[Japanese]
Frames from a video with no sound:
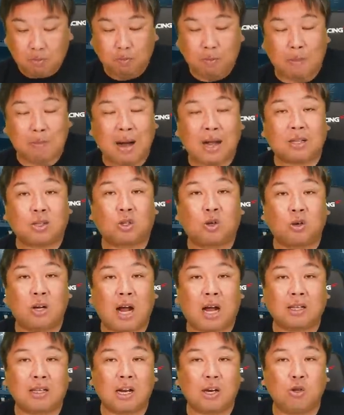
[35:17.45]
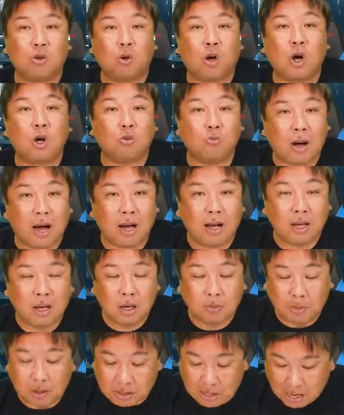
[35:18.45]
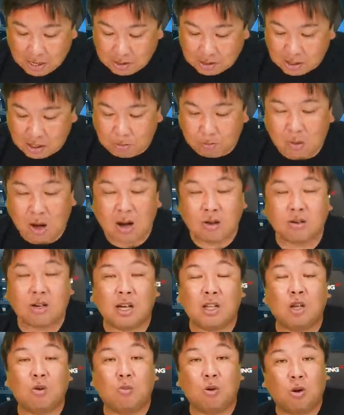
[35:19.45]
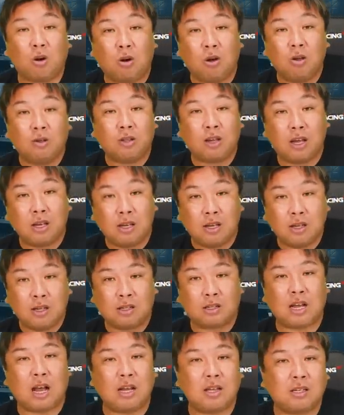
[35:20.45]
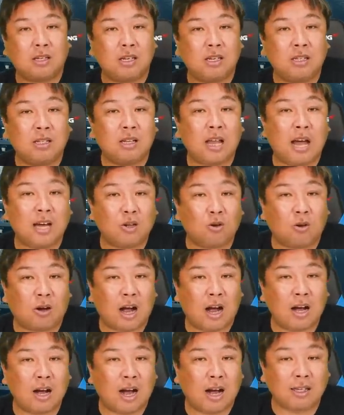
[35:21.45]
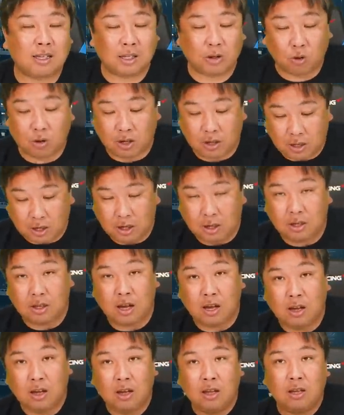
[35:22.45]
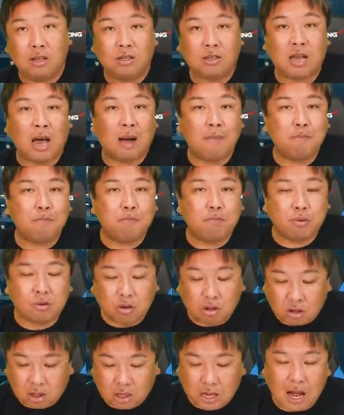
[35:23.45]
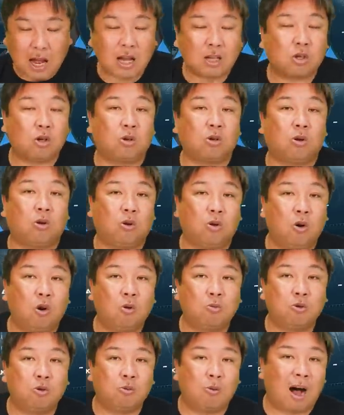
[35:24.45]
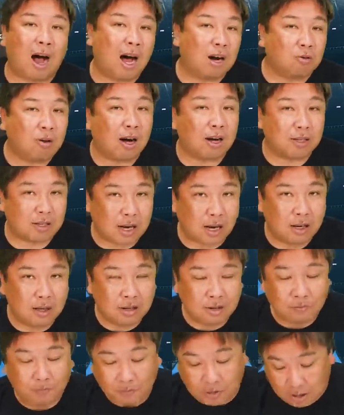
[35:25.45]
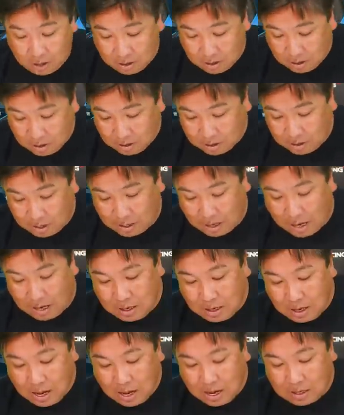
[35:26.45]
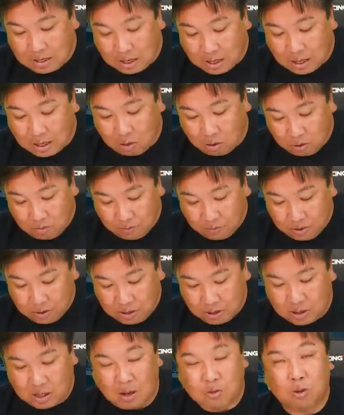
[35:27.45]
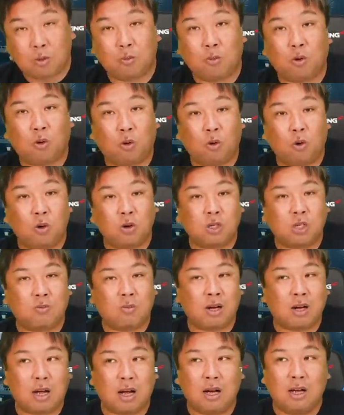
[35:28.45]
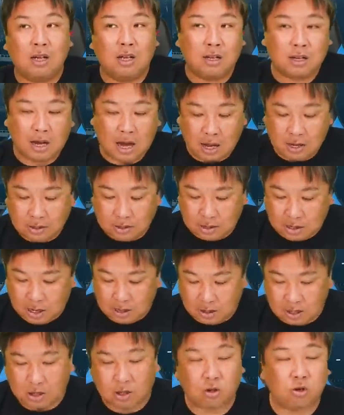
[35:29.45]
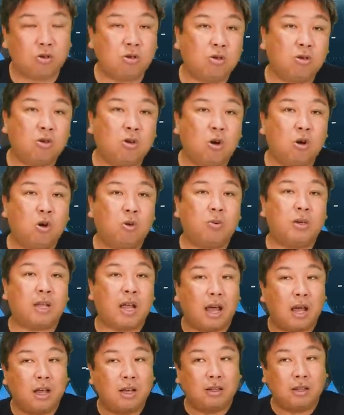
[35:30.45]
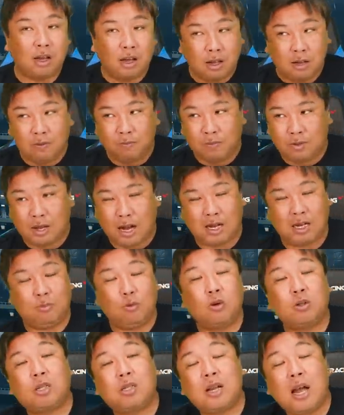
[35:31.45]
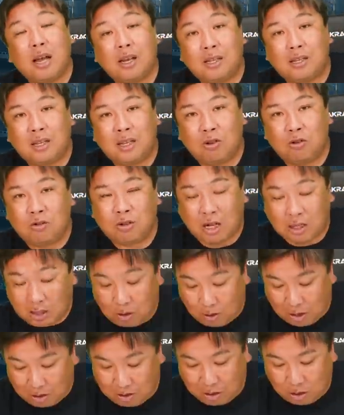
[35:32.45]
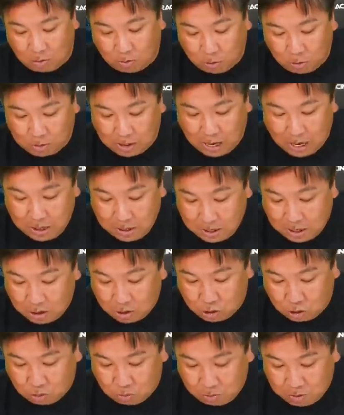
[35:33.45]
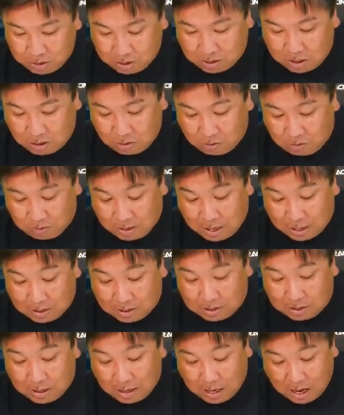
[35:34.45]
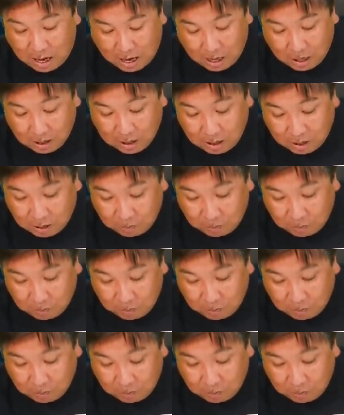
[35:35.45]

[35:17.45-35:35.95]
まあ、バットに当てるのがうまい、まあ、三振もあるけども、ね、三振ないと考えた時にねギャンブルスタートのホームもあるわけじゃんねで考えたらよでしかももう大島が完全に休養日で、ね、何もしないって言うんだったら分かるけども代打の準備してるんだったら